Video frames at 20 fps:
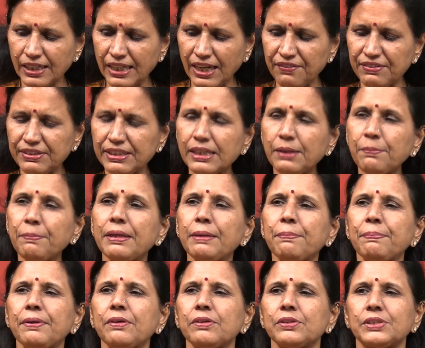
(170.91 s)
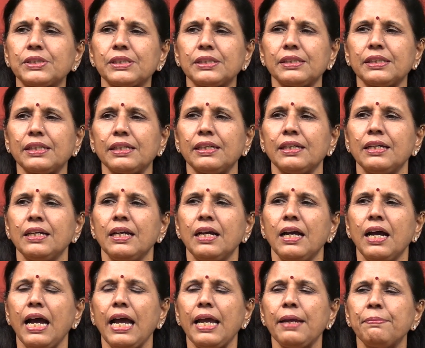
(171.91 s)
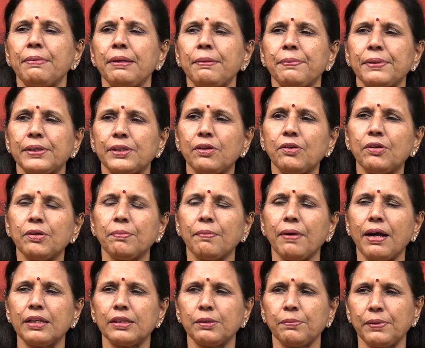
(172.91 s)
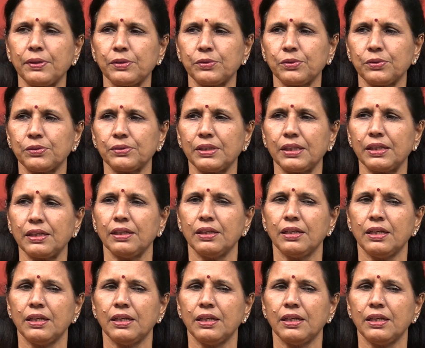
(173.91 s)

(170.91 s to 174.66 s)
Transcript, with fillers: కవితకి బీపీ వచ్చింది హై బీపీతో వాడు బాధపడుతుంది